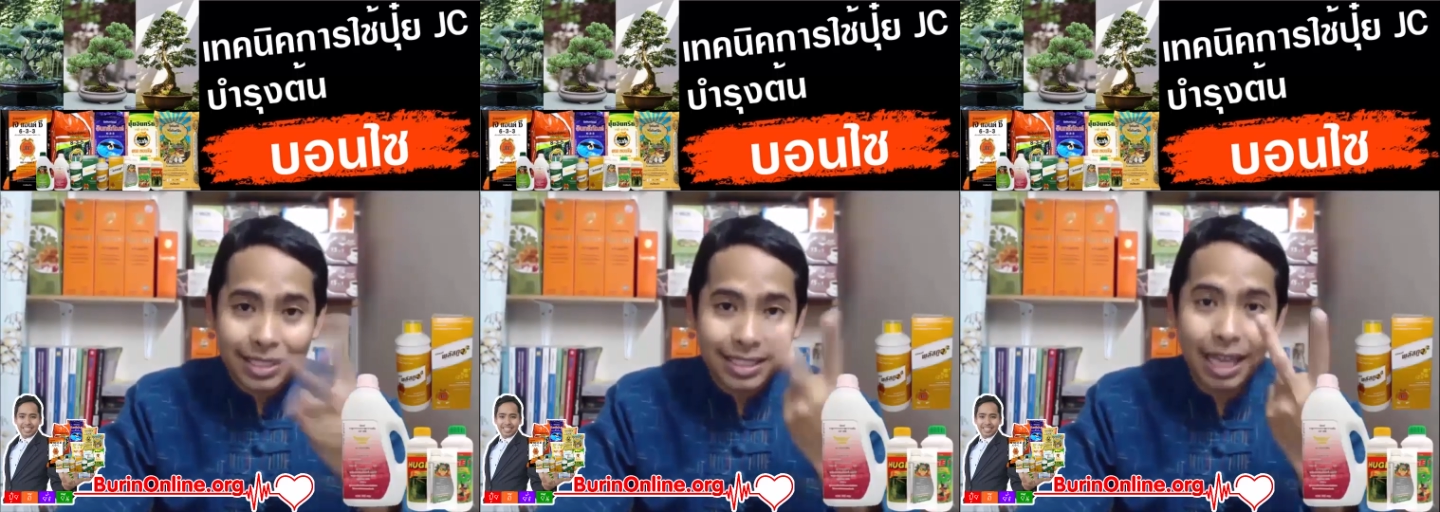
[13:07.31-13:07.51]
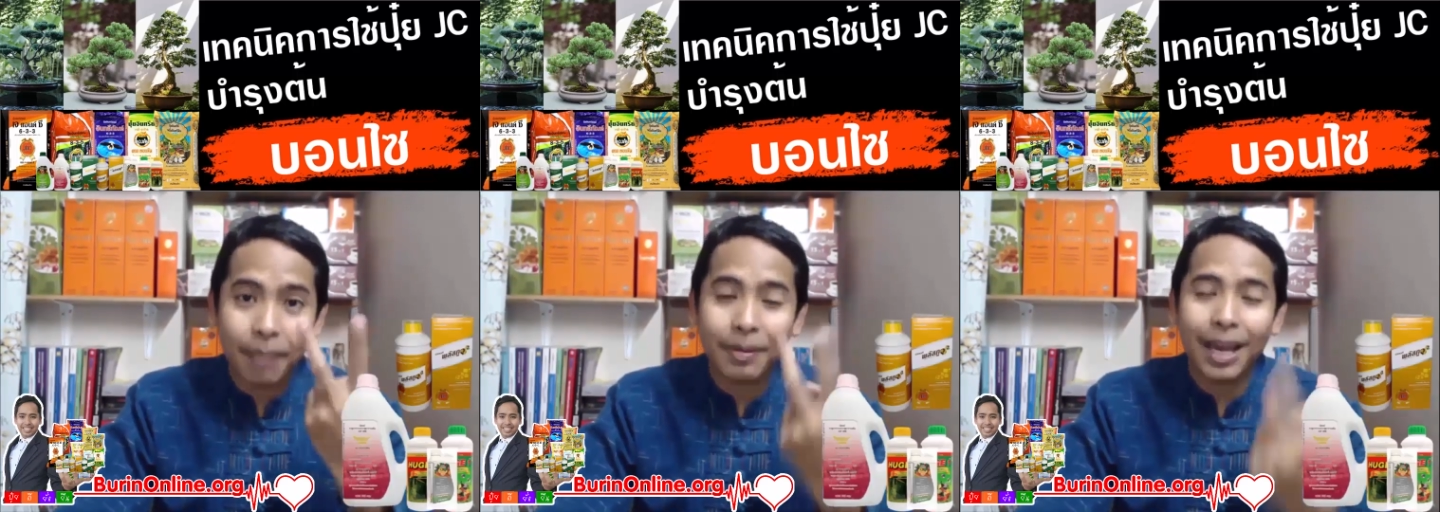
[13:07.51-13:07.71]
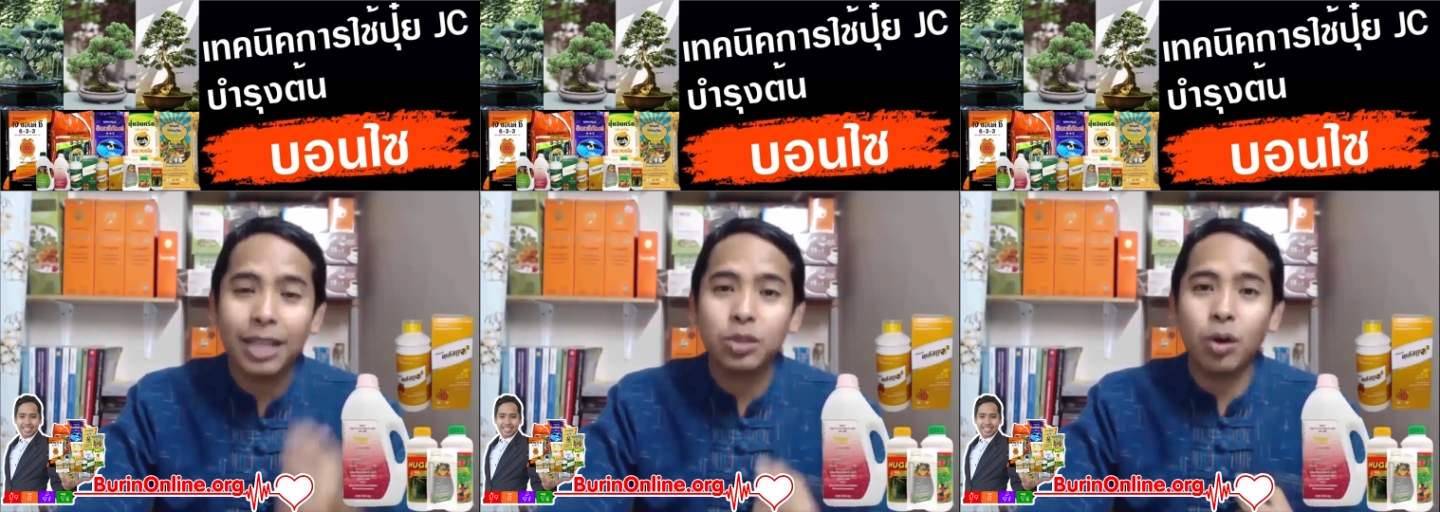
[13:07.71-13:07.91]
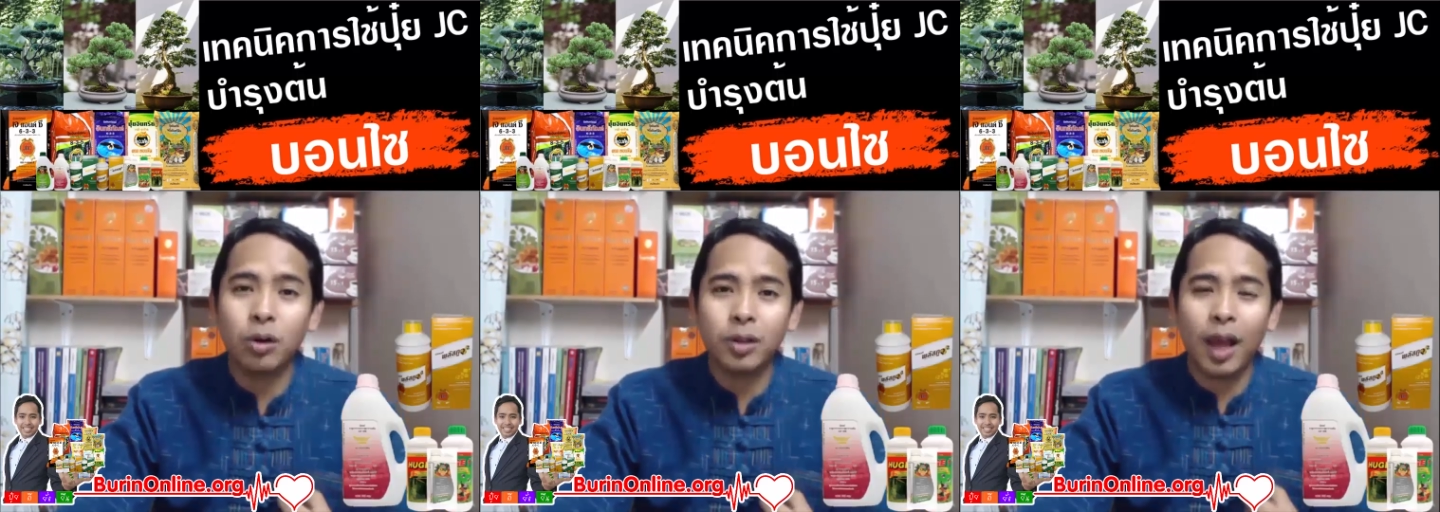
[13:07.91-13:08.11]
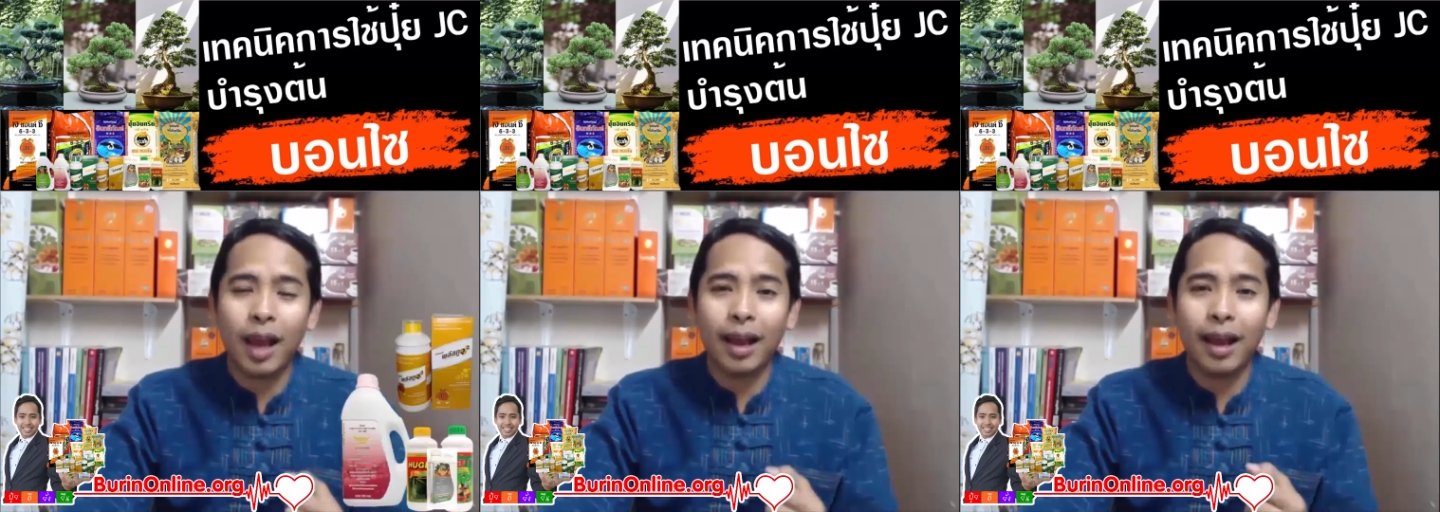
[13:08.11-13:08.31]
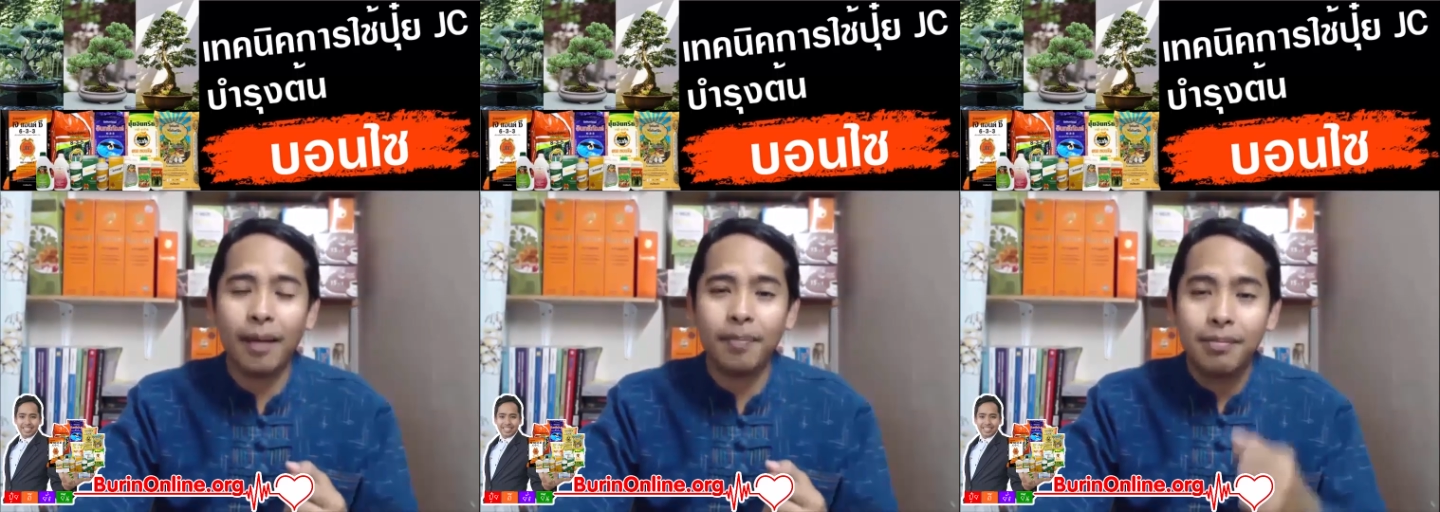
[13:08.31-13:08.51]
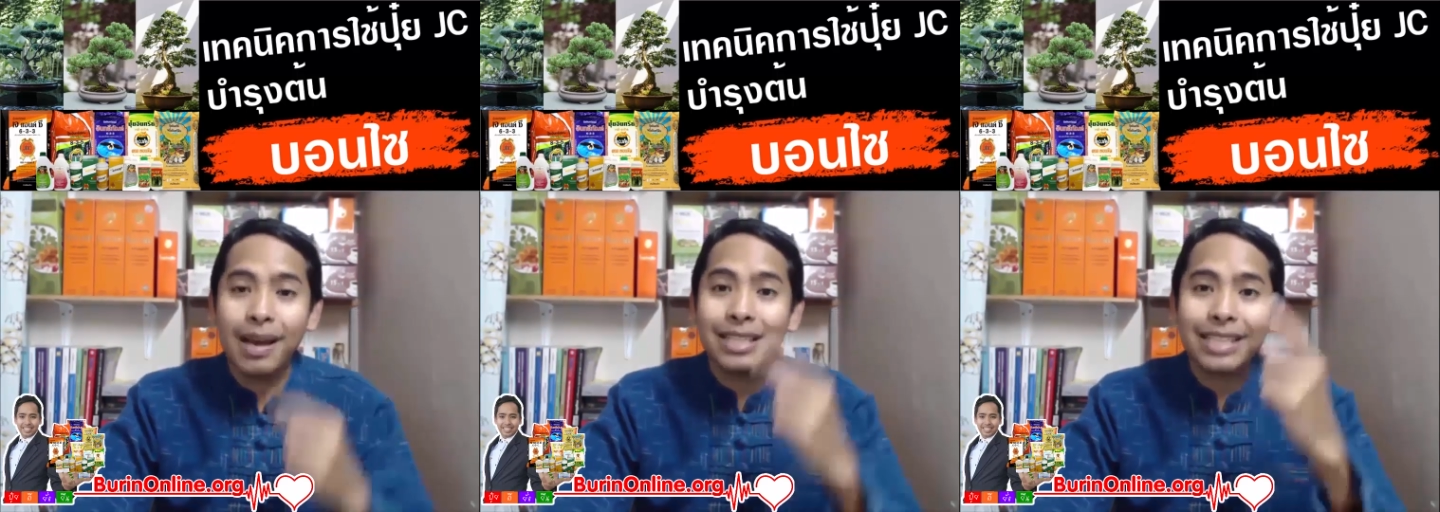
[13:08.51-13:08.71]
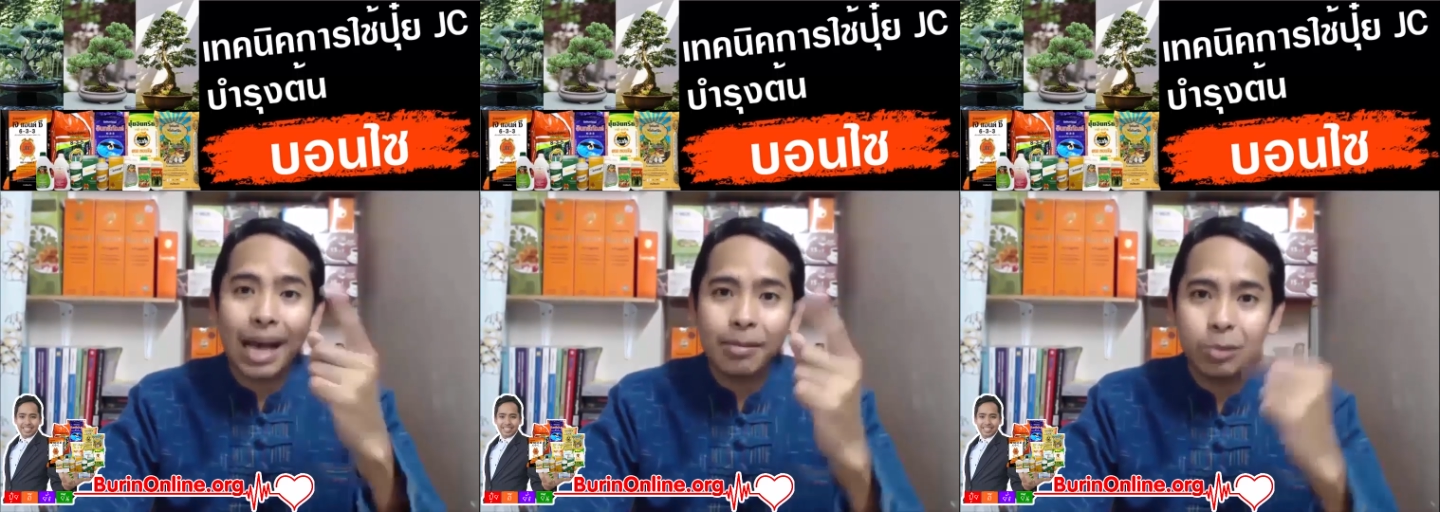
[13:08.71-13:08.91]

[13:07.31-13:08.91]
สับแค่2อย่างครับไม่